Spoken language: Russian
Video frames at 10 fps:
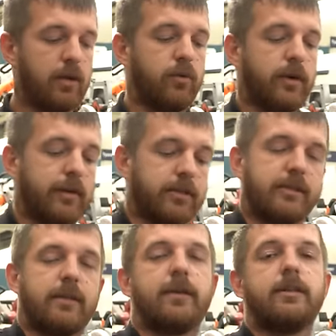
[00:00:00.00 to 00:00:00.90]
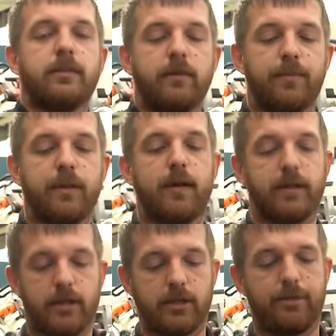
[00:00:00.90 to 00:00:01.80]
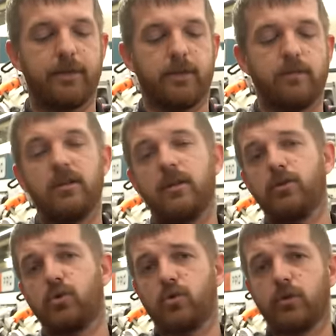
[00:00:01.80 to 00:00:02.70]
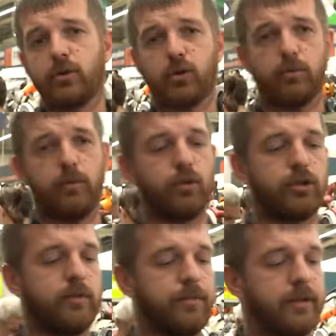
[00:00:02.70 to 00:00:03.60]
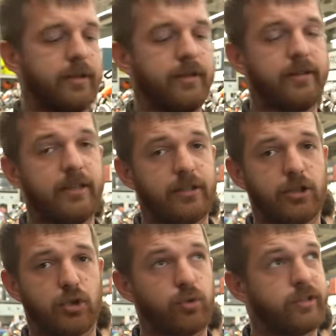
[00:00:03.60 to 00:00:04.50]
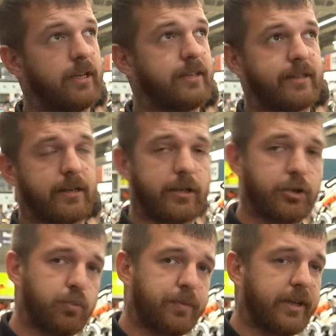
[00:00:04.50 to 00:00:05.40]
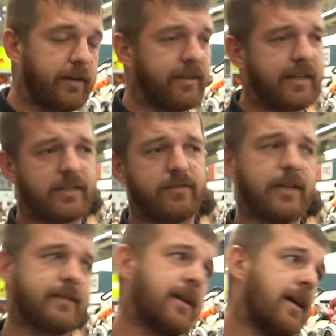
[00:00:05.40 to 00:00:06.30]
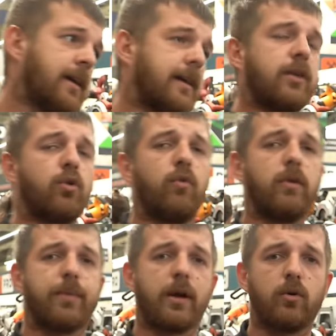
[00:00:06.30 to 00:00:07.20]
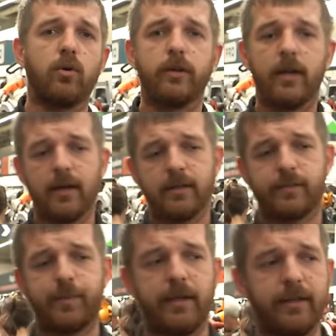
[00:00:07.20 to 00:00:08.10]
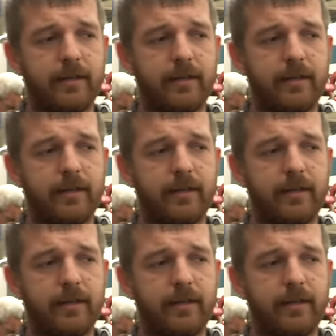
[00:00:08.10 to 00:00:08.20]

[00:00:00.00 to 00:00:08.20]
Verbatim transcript: Ну и, конечно, сама дисковая пила должна быть не тяжелой, чтобы можно было, если что, залезть на крышу, подровнять свет, коньковый прогон, спилить